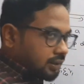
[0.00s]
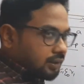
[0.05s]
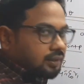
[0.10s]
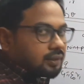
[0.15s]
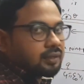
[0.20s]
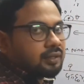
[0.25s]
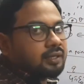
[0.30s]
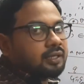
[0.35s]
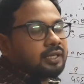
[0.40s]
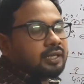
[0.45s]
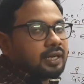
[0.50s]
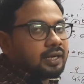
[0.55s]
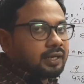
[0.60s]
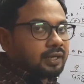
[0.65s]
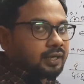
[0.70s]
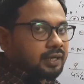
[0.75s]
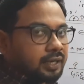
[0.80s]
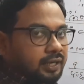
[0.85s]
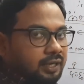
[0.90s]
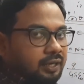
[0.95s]
தான் நீங்கள்
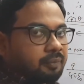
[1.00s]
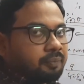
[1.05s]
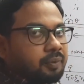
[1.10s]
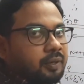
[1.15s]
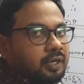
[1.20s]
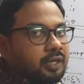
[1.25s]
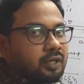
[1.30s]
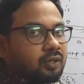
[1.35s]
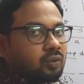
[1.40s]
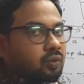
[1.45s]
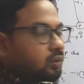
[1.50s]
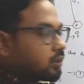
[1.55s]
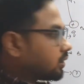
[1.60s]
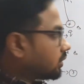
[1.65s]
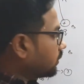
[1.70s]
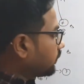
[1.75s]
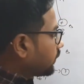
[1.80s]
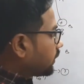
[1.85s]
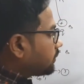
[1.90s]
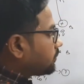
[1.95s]
அங்கே என்ன பண்ணீங்களோ
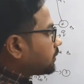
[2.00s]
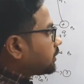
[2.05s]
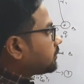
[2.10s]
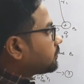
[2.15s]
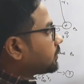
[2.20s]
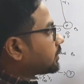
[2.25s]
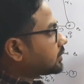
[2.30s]
ரீவைன் பண்ணி